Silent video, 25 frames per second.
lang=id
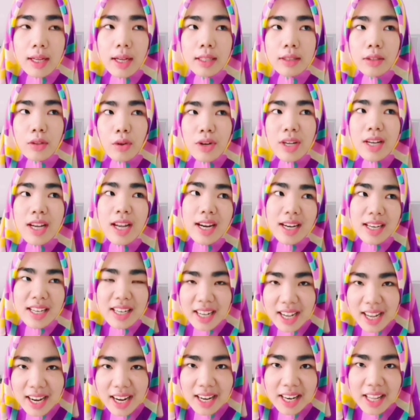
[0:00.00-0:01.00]
atau
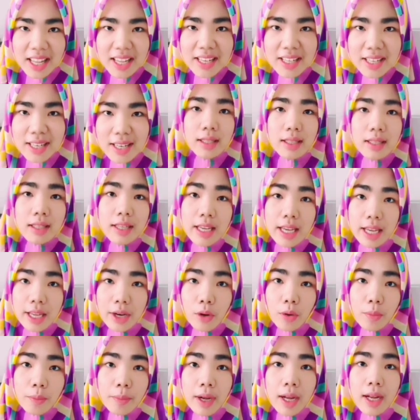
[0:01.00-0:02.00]
negara-negara lain di
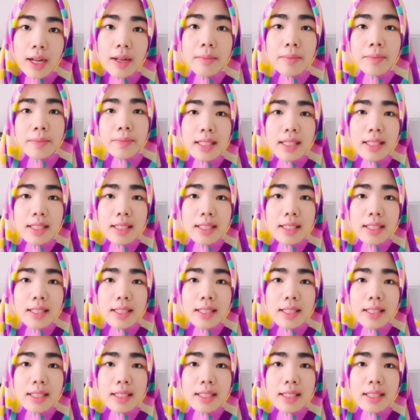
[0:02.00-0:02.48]
Eropa